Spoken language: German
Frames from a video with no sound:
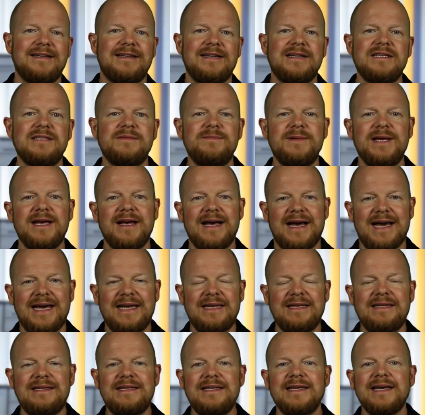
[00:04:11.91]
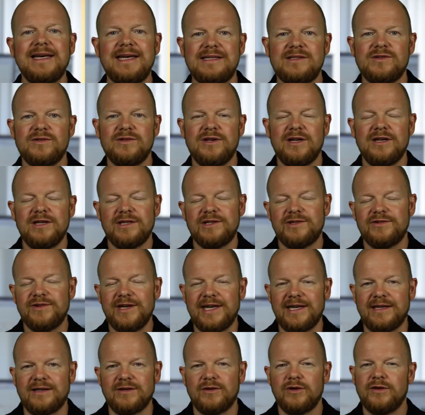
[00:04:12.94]
Das wäre ein direktionaler
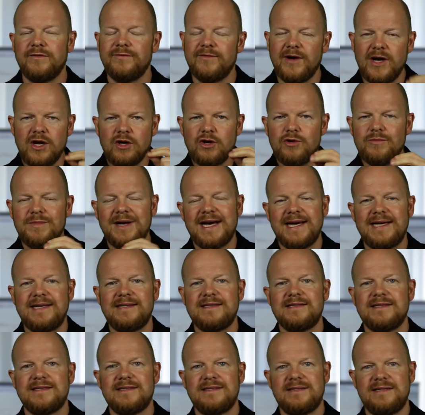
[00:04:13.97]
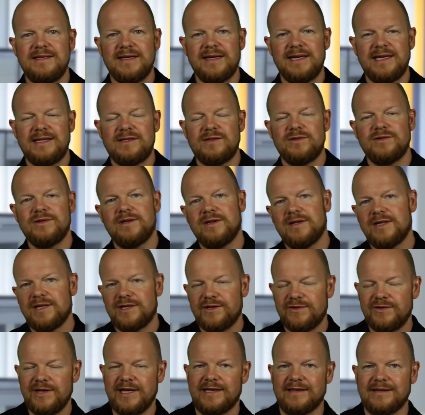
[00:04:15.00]
Trade. Und warum heißt das direktionaler
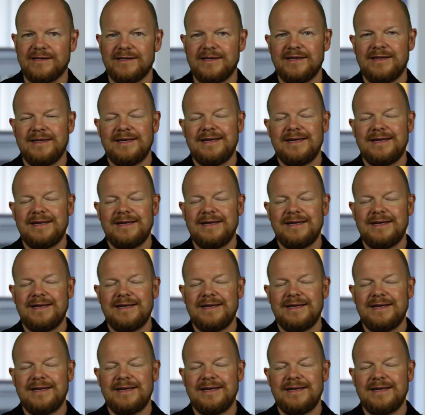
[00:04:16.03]
Trade?